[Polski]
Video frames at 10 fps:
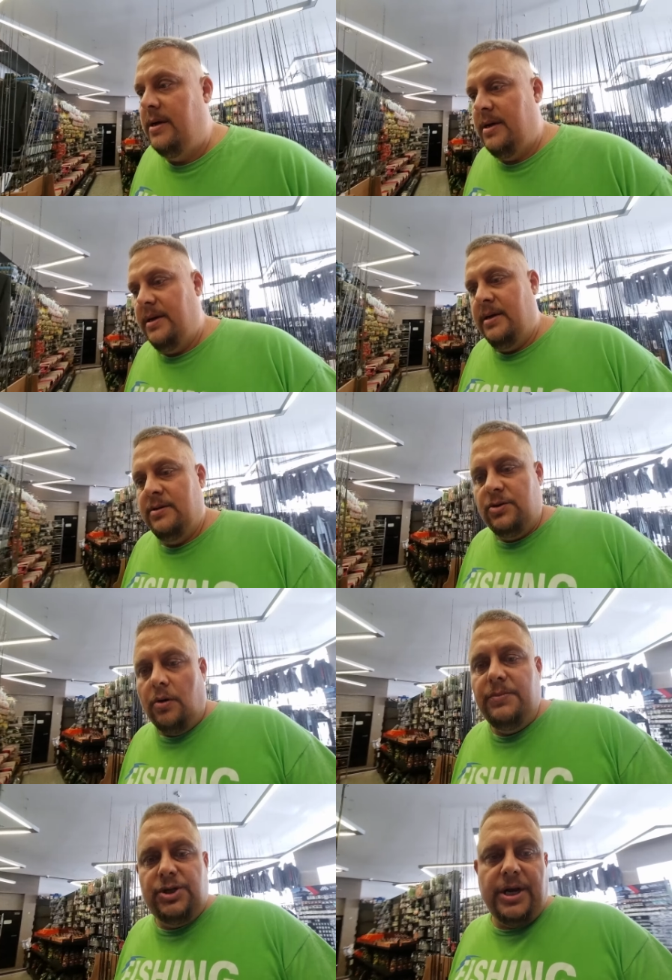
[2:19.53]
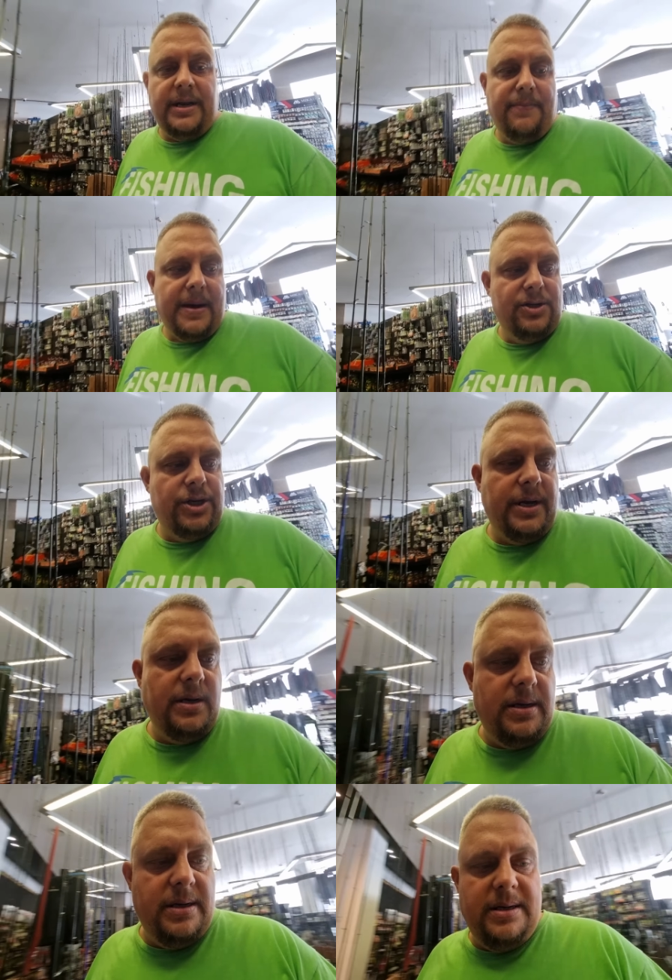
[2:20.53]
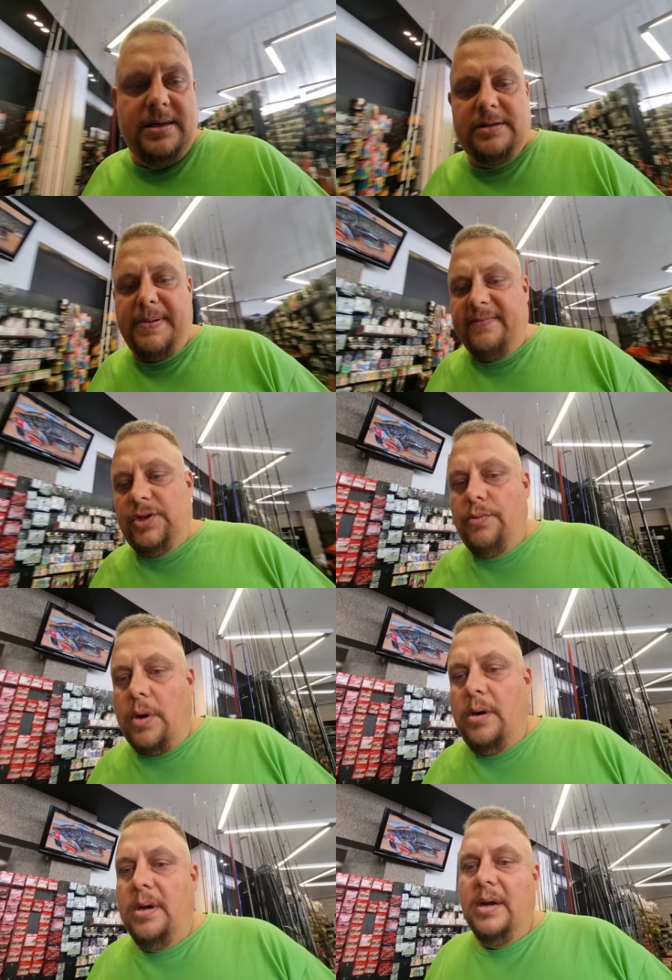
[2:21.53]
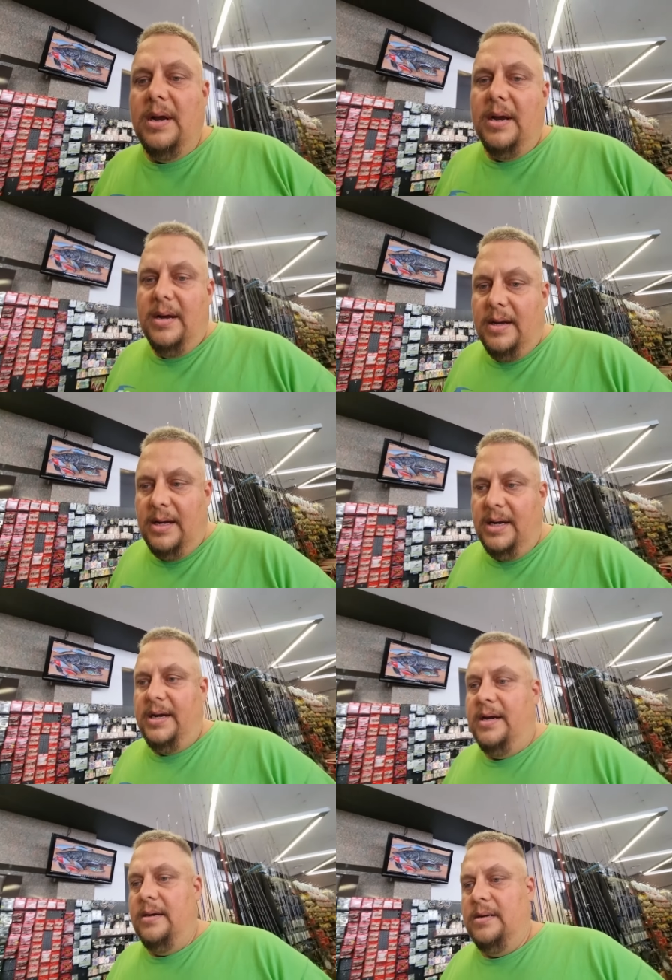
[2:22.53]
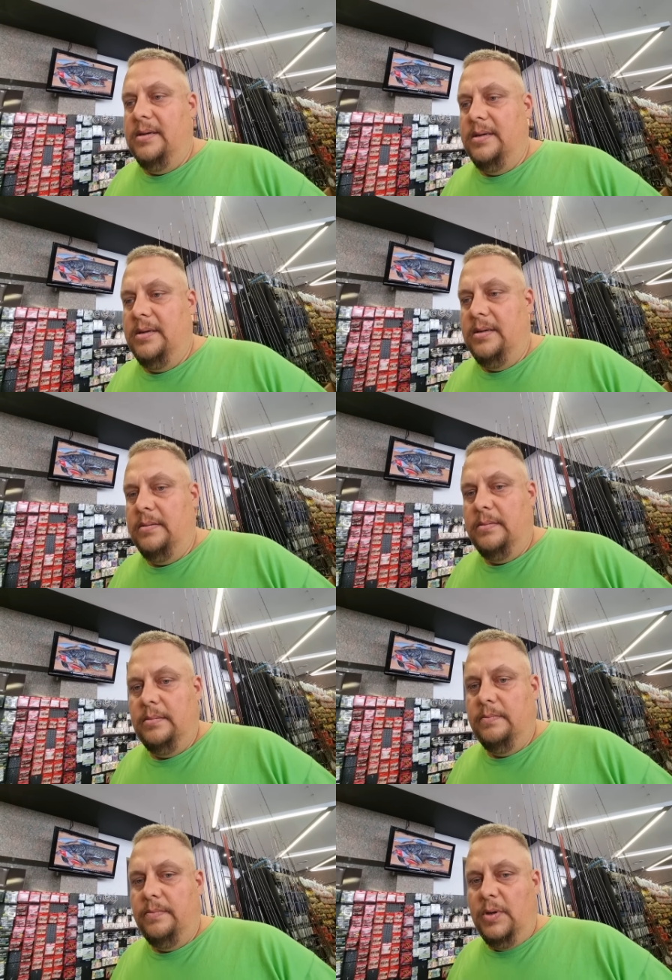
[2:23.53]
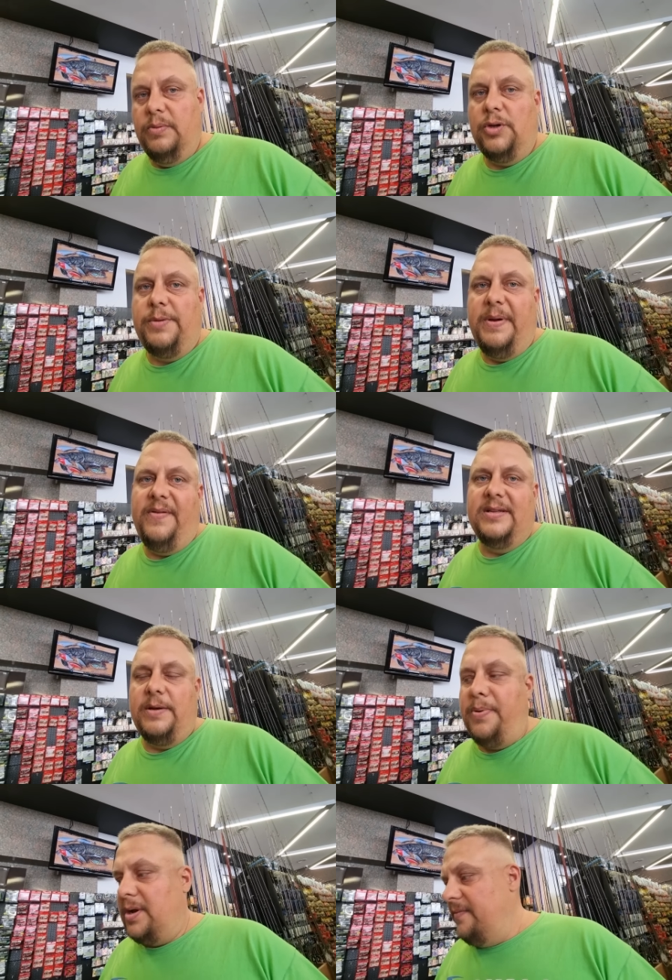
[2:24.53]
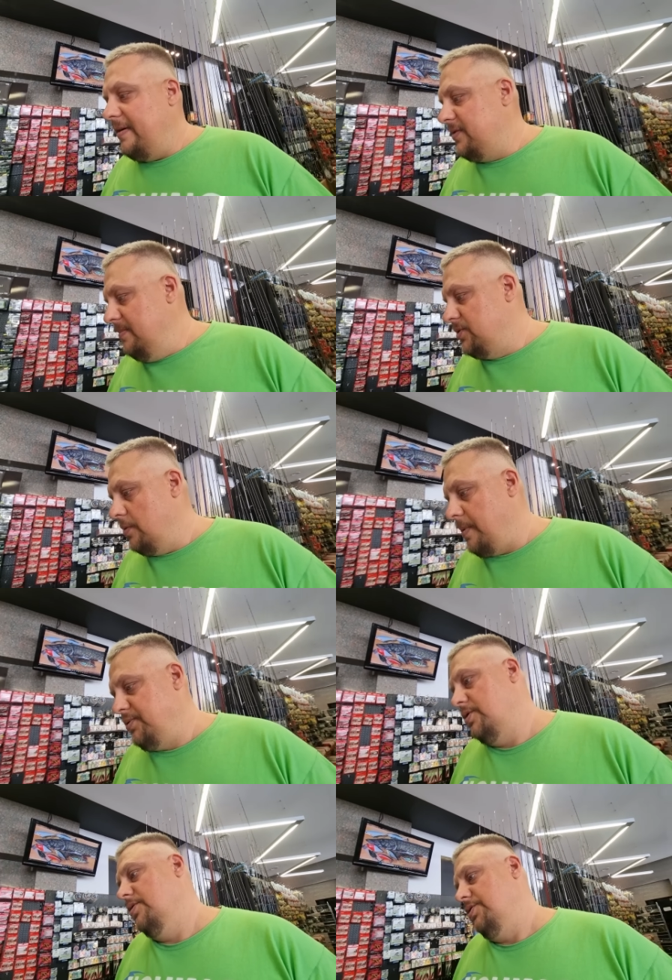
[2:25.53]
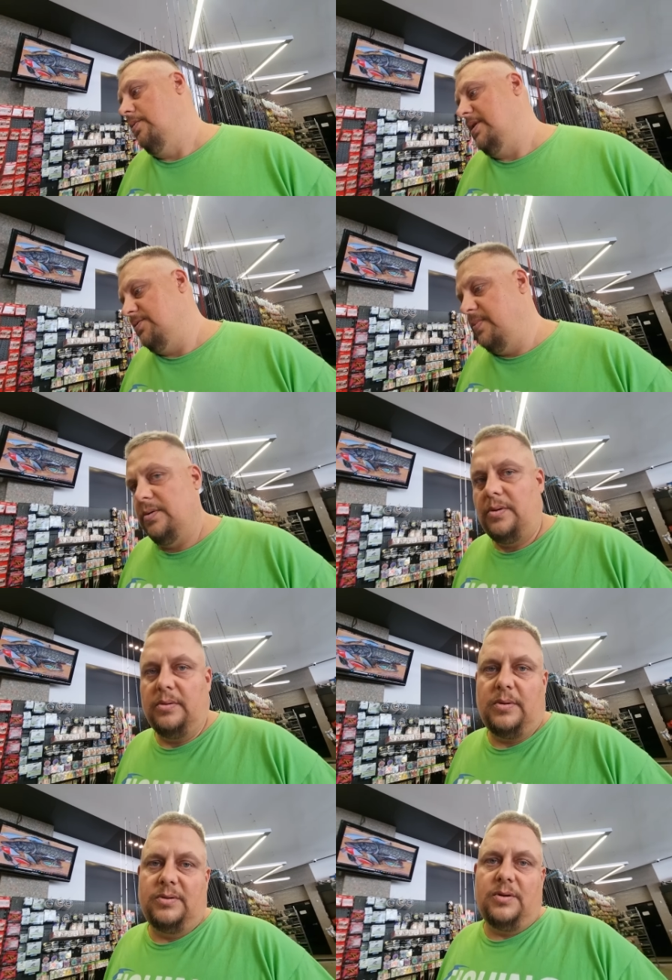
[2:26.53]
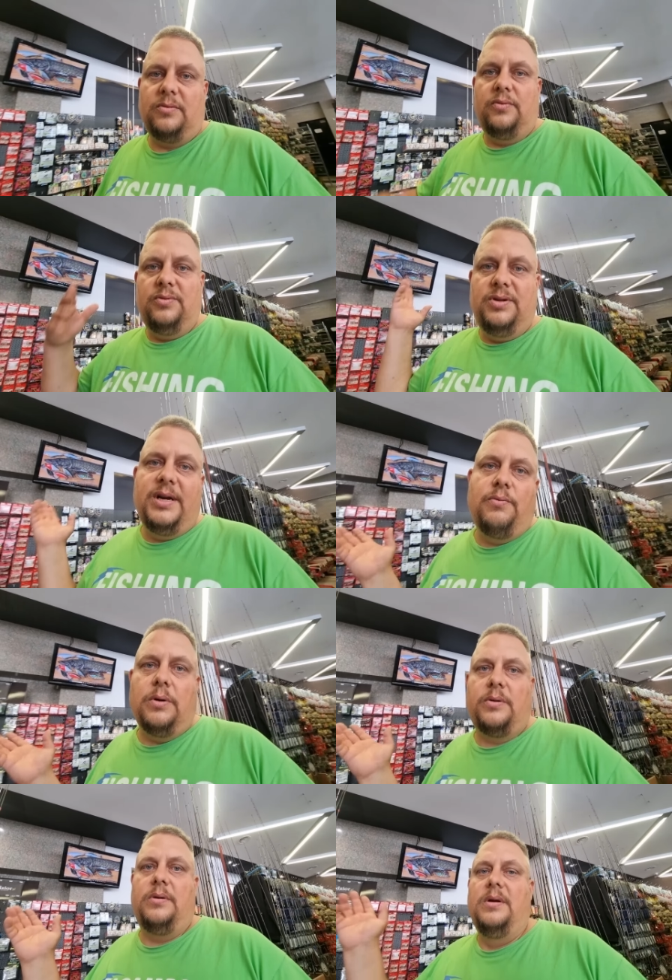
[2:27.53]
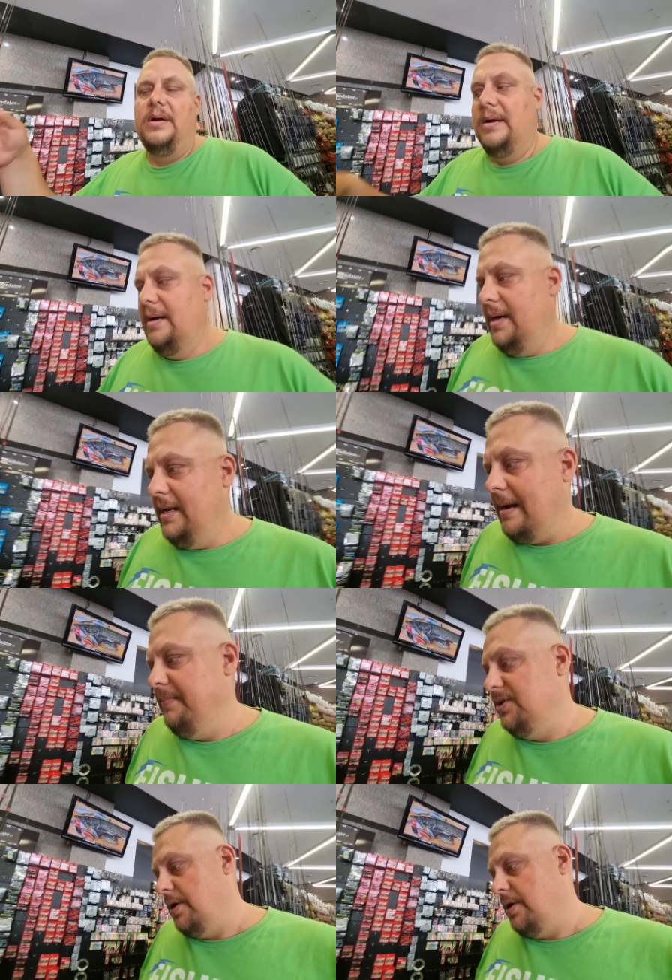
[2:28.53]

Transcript: e, co mi się najbardziej e, sprawdziło i e, no bo to się mniej więcej pokrywa w tym, co poprzychodziło też, bo to, to co tu znikło, to i tam